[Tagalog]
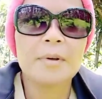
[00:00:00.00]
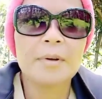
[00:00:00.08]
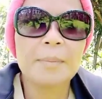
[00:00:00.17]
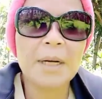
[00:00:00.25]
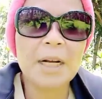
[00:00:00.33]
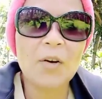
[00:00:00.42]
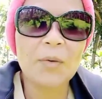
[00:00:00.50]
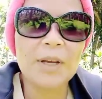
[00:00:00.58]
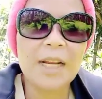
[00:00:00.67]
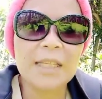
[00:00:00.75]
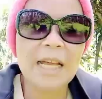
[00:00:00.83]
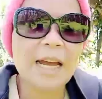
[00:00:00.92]
makauwi
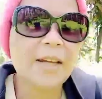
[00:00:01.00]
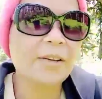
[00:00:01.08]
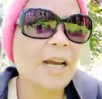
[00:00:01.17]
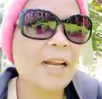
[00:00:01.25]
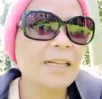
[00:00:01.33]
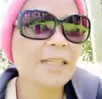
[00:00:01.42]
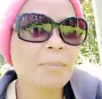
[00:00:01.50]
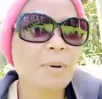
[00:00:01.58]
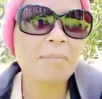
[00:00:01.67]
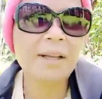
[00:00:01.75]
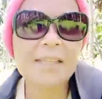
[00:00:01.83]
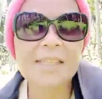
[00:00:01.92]
na tayo galing
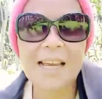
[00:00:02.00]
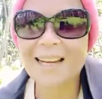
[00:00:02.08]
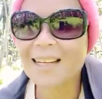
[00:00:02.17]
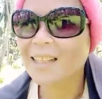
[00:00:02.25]
ibang bansa,